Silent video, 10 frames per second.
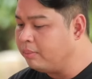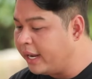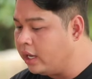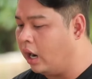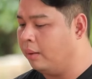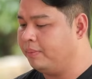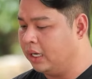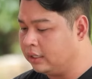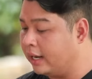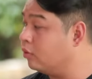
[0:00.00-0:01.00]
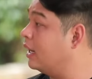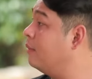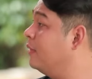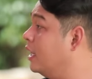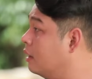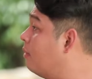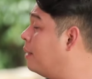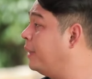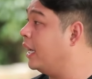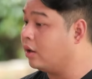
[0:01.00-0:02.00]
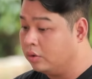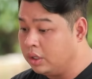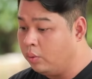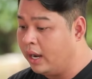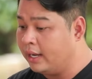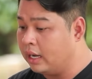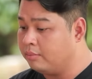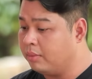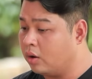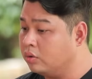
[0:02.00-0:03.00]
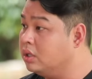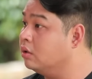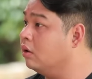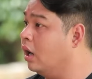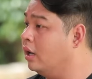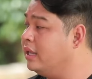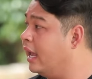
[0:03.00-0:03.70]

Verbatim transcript: mấy hộp lần để con đem về cho ba mẹ con dưới quê á mà con chưa có gửi